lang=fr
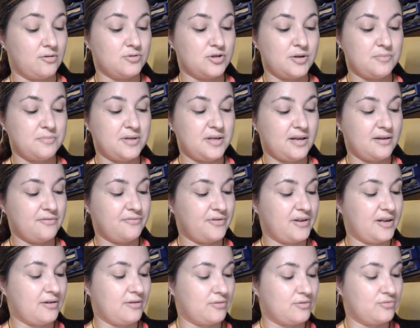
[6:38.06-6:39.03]
comme j'aime bien
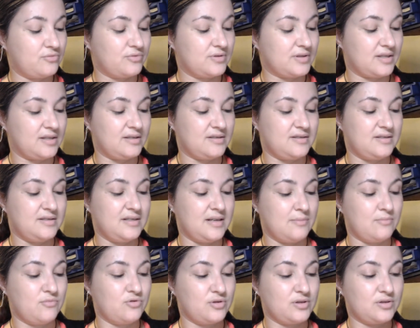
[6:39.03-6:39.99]
faire euh, tout ce qui est
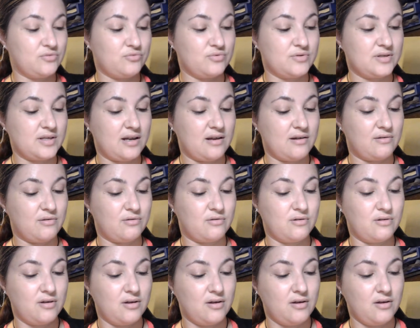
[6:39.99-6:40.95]
diamant et tout ça
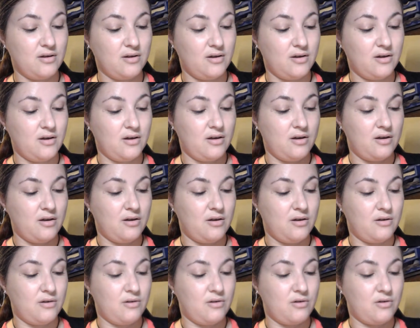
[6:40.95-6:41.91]
en,
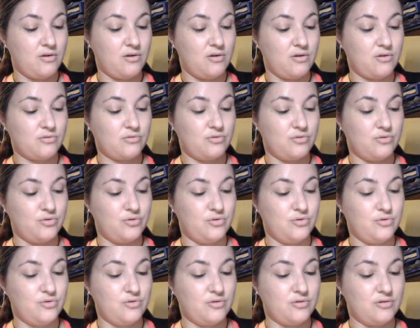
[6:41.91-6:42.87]
en
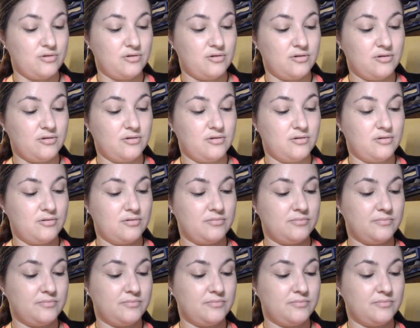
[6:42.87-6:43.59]
colo, j'ai euh,